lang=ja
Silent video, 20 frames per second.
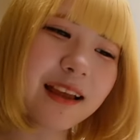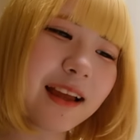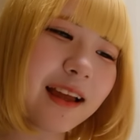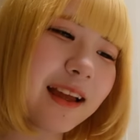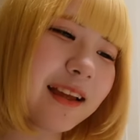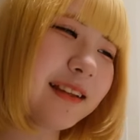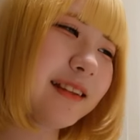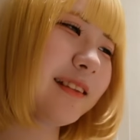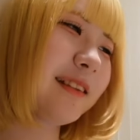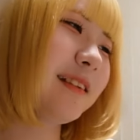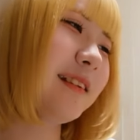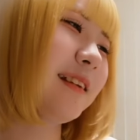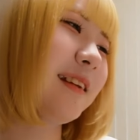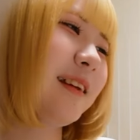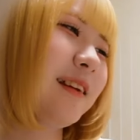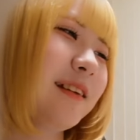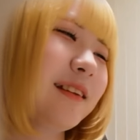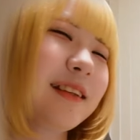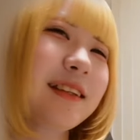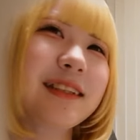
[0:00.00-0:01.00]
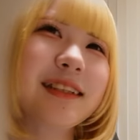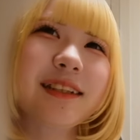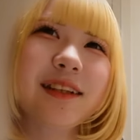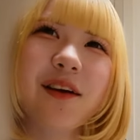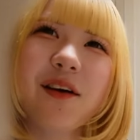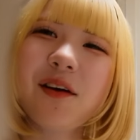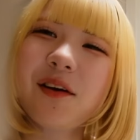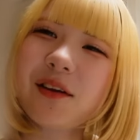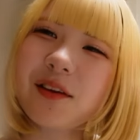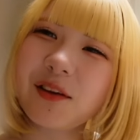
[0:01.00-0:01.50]
はい私
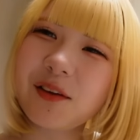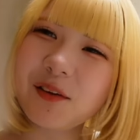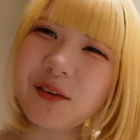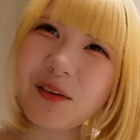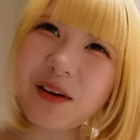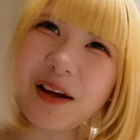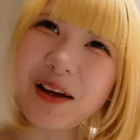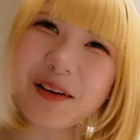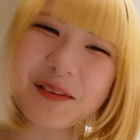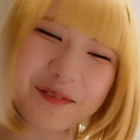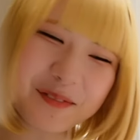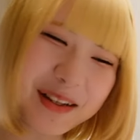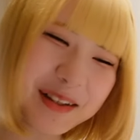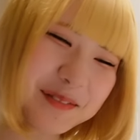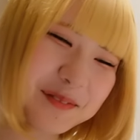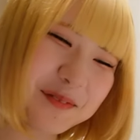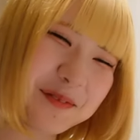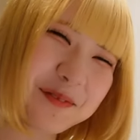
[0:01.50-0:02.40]
の夜ご飯は